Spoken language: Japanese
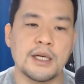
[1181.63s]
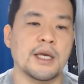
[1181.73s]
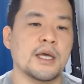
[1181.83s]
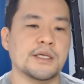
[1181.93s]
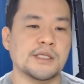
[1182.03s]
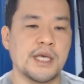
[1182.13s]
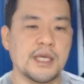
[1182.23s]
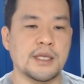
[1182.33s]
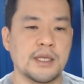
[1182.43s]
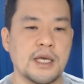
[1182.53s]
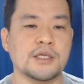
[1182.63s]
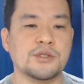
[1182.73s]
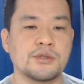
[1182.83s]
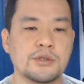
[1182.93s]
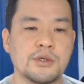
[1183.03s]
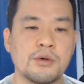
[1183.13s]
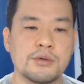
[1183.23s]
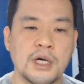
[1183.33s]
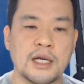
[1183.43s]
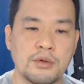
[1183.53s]
えー世間で宗教
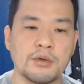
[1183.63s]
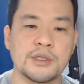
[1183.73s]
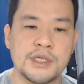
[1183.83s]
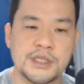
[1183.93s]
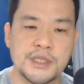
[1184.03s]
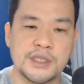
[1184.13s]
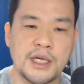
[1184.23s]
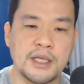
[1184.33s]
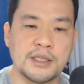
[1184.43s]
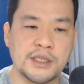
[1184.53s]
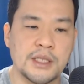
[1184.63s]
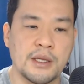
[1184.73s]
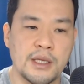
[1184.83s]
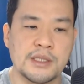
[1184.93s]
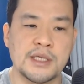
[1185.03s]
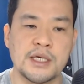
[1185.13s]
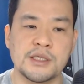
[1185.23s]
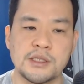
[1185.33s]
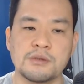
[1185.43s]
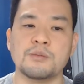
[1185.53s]
右派と認識された時点で成
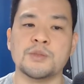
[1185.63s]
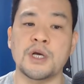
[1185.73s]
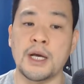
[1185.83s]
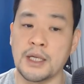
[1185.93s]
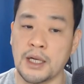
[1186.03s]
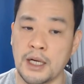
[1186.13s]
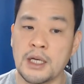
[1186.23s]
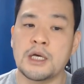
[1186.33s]
人を迎えたが、